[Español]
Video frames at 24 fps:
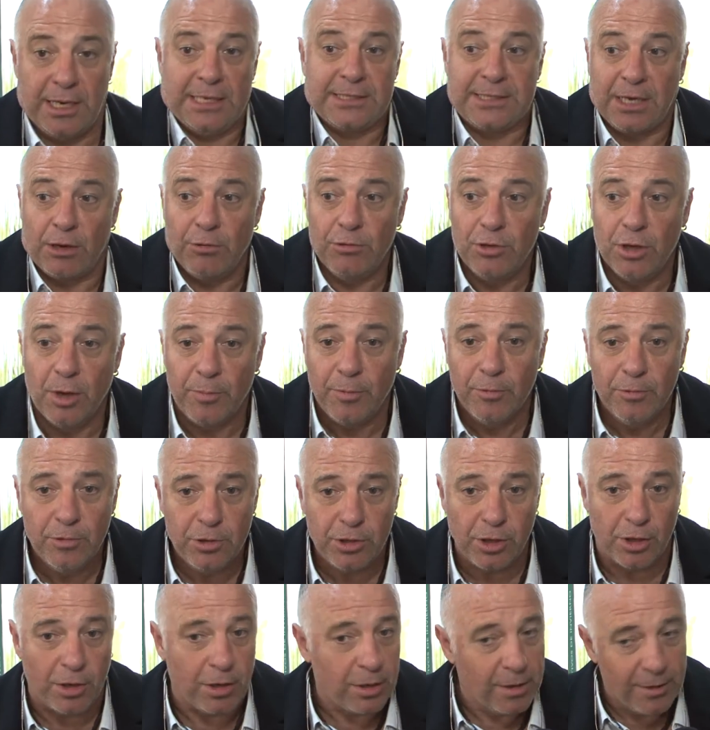El segundo
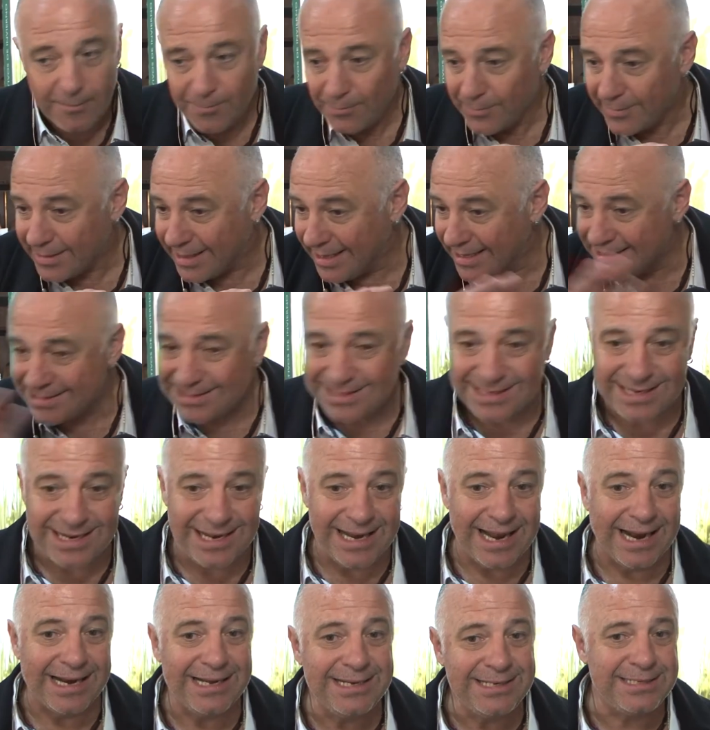punto, que es
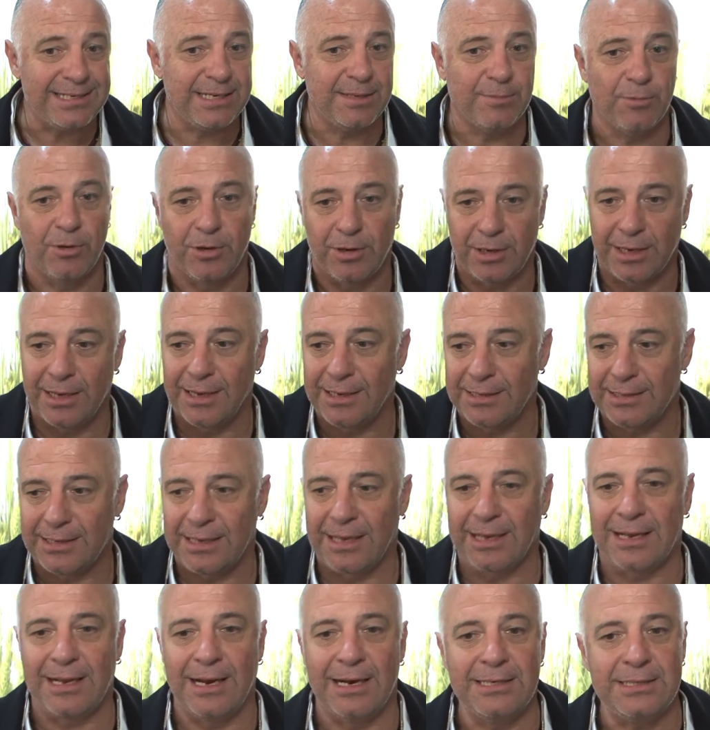clarísimo, que,
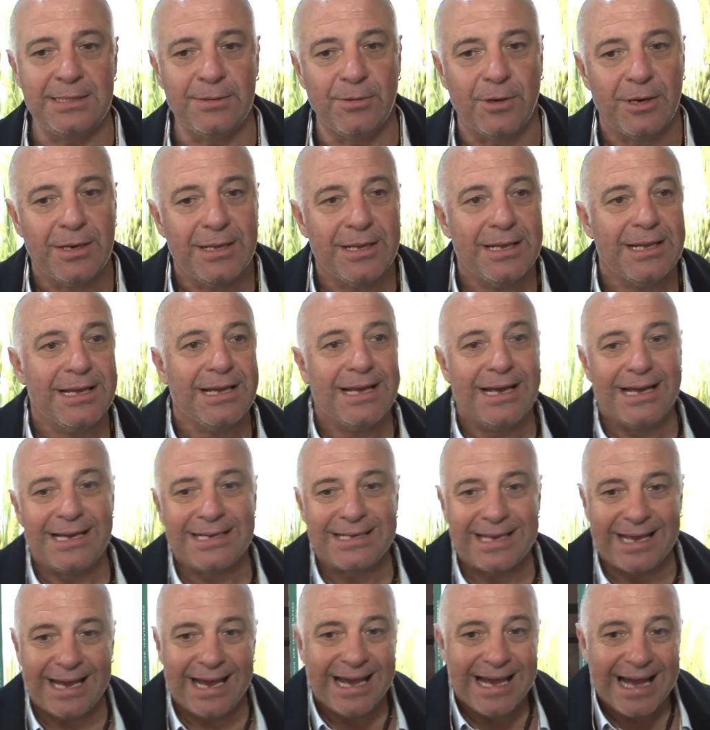es clarísimo, es
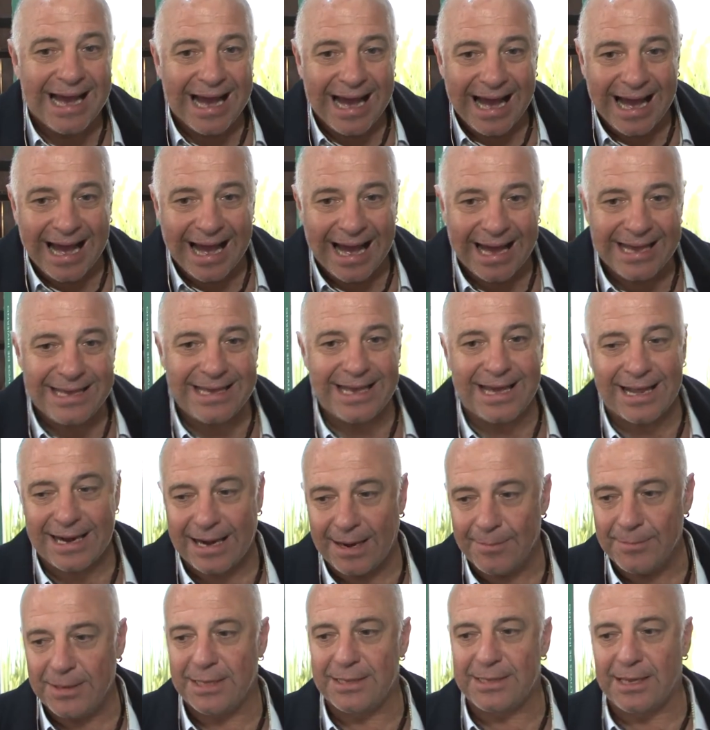que hay
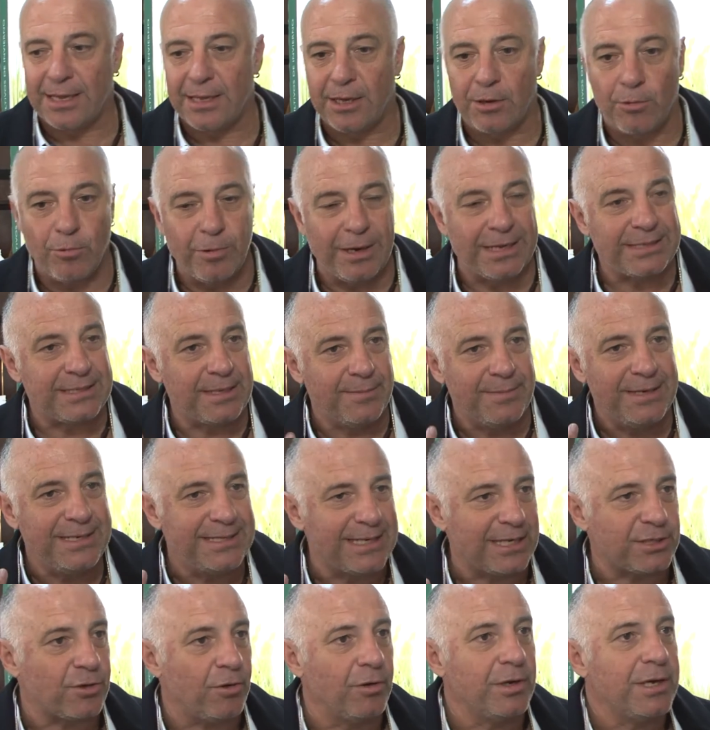herramientas de cura
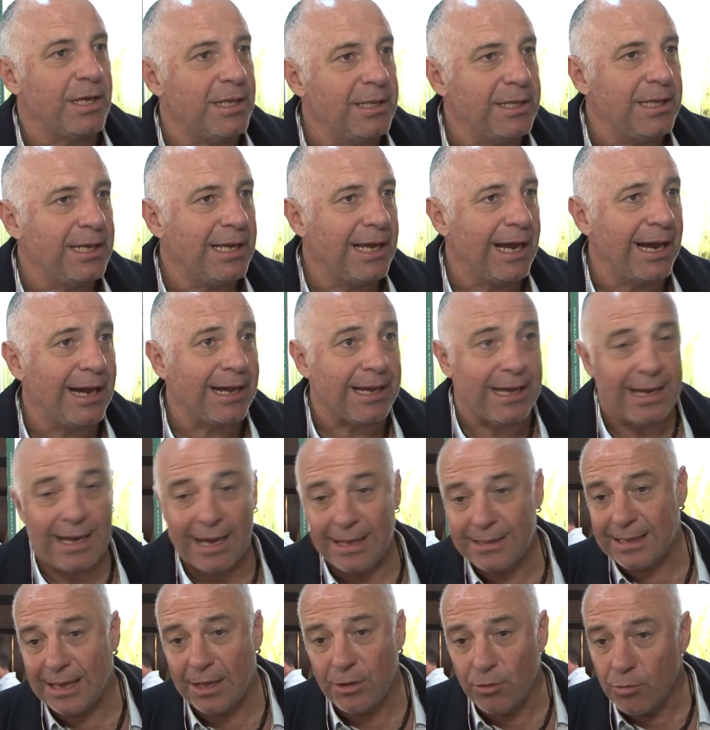semillas hoy en día que
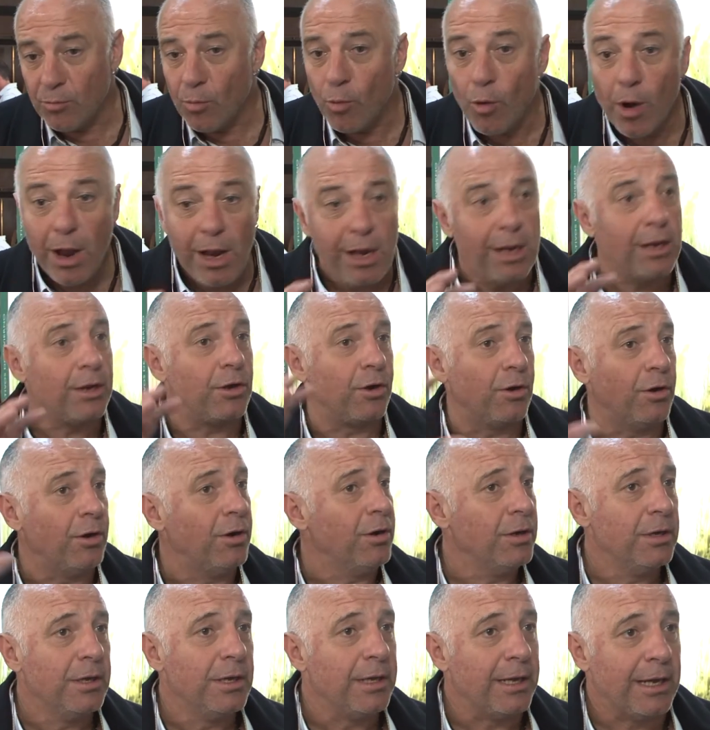han dado un vuelco
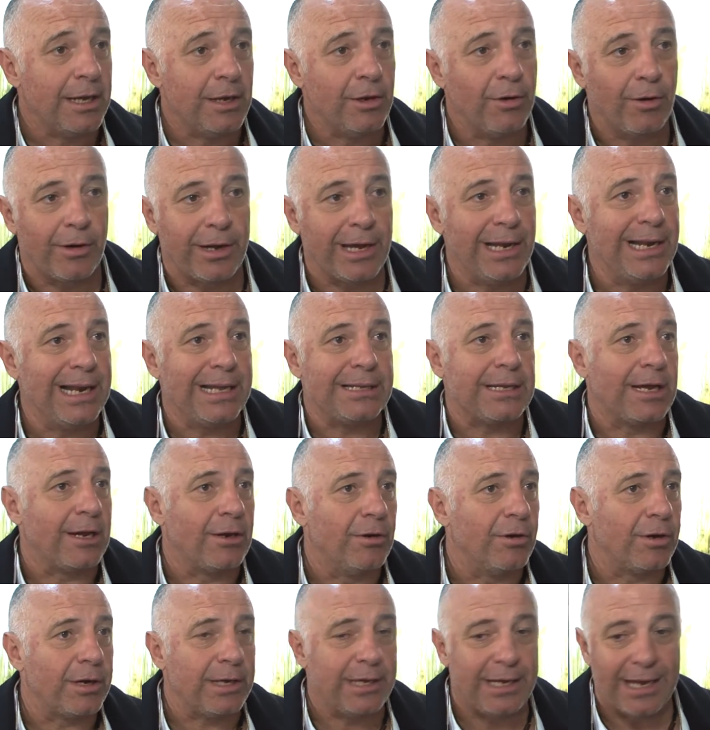en lo que es la
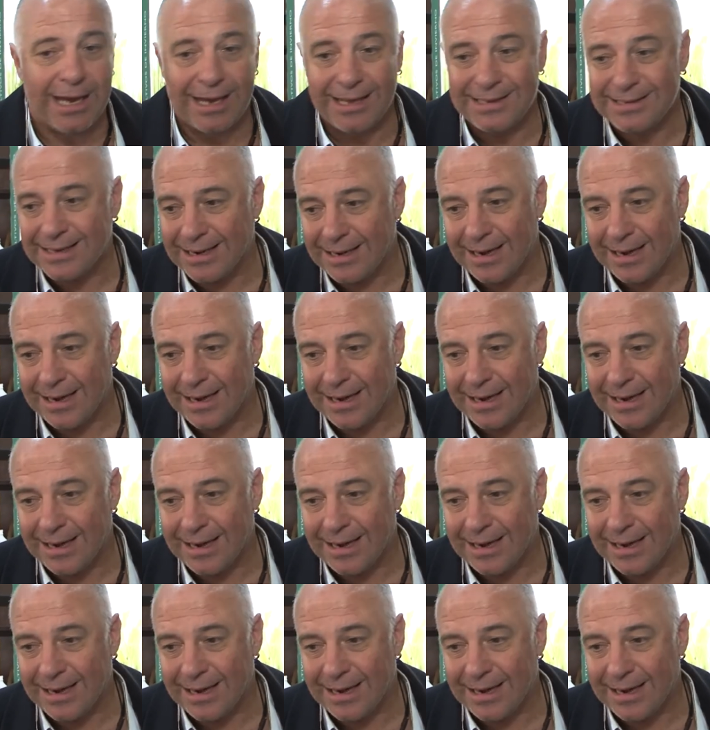tecnología.